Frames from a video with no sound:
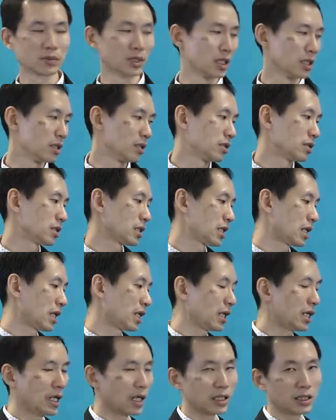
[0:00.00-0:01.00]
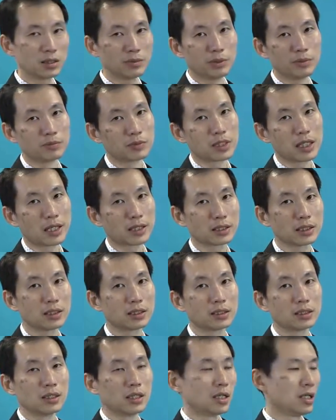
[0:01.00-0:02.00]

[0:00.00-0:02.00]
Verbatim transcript: ในสถานการณ์ที่ผมสาธิต